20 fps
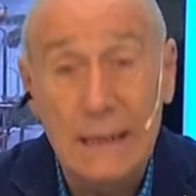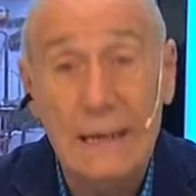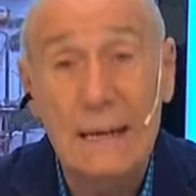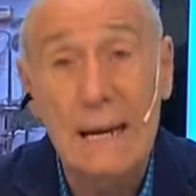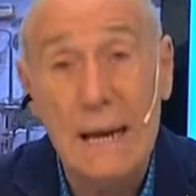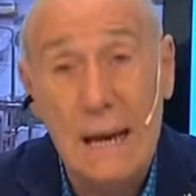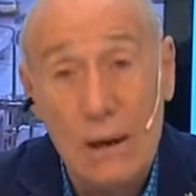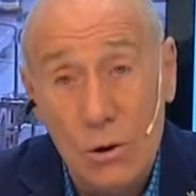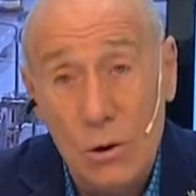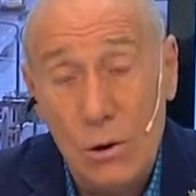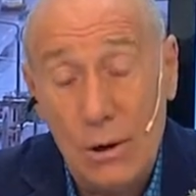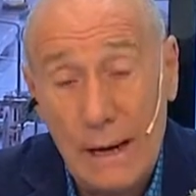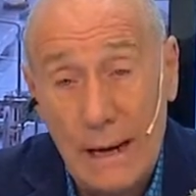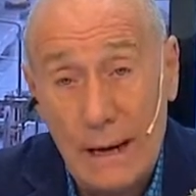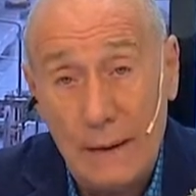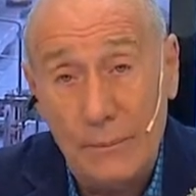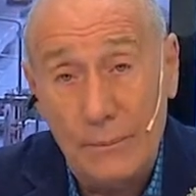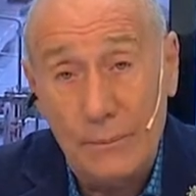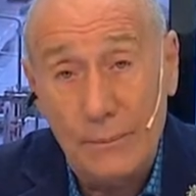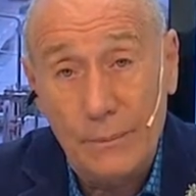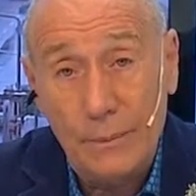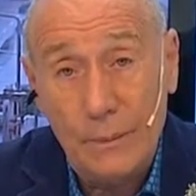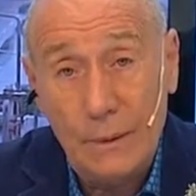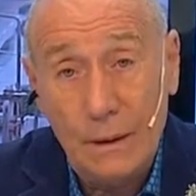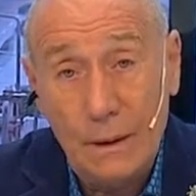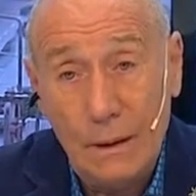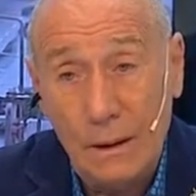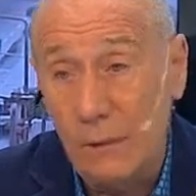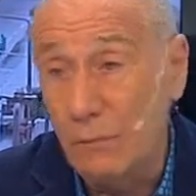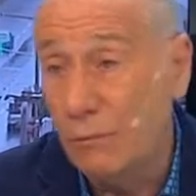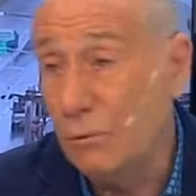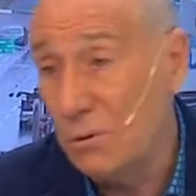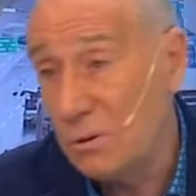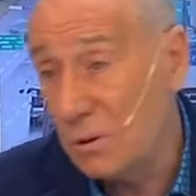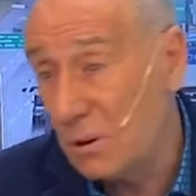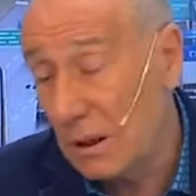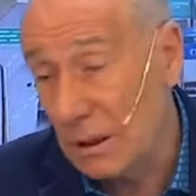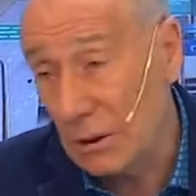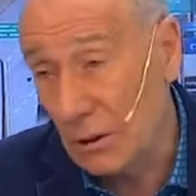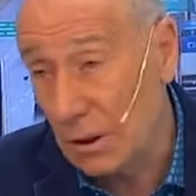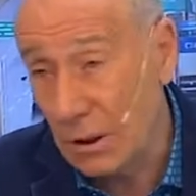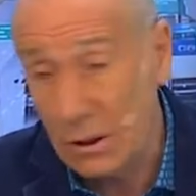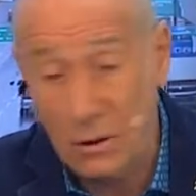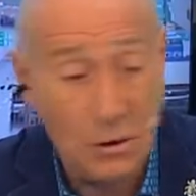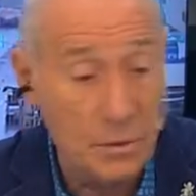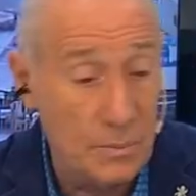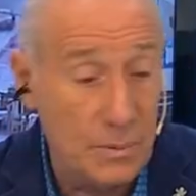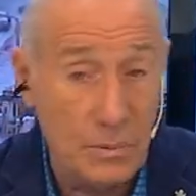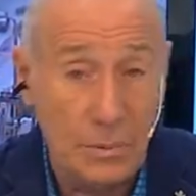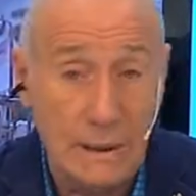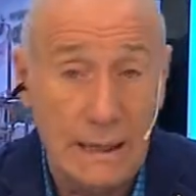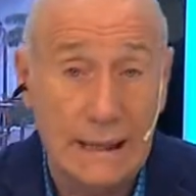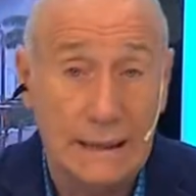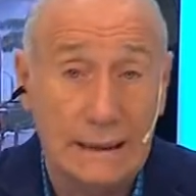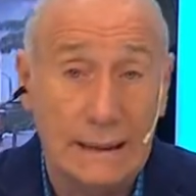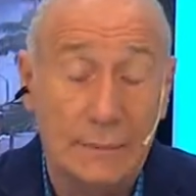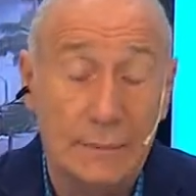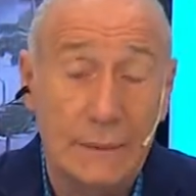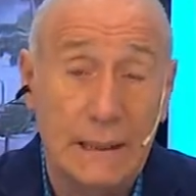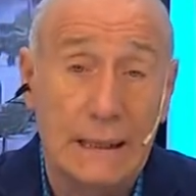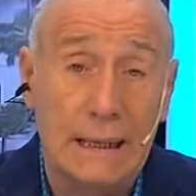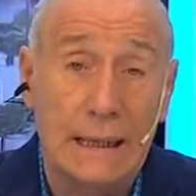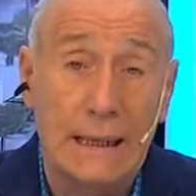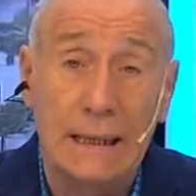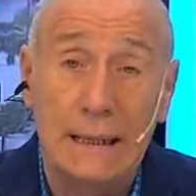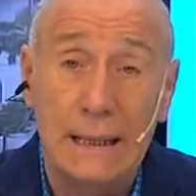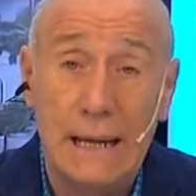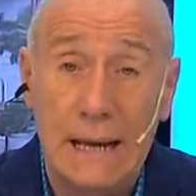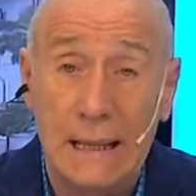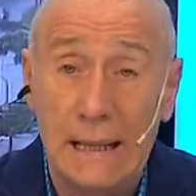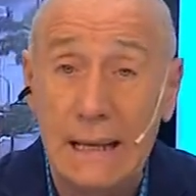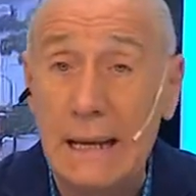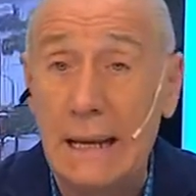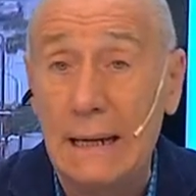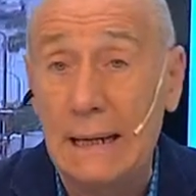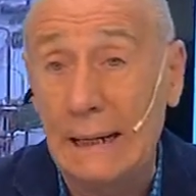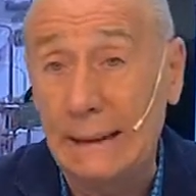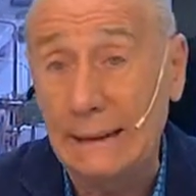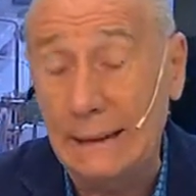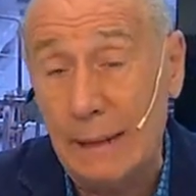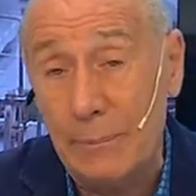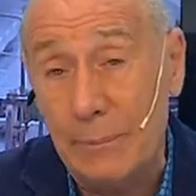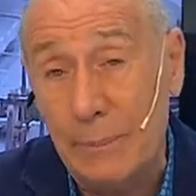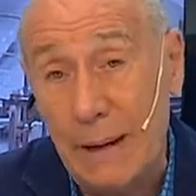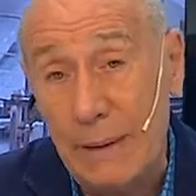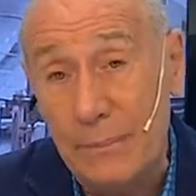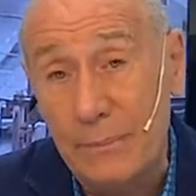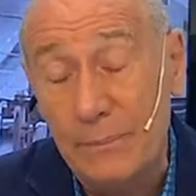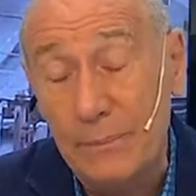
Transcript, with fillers: Y ahora, en función a lo que hoy publica también el día a día en la tapa,